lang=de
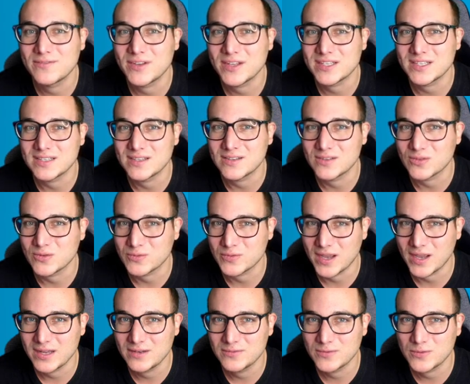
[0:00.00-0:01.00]
welche dir zur
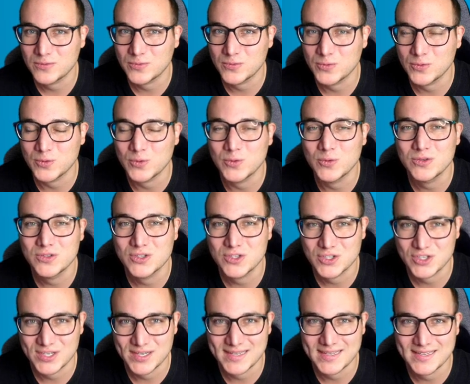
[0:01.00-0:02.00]
freien Verfügung
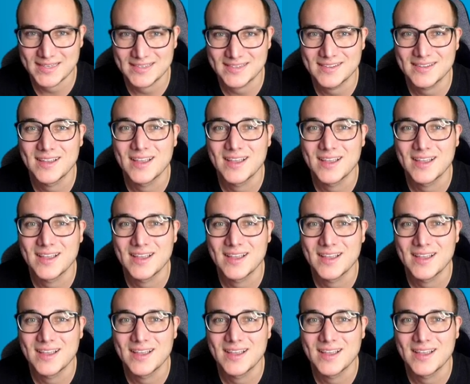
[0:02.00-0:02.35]
stehen.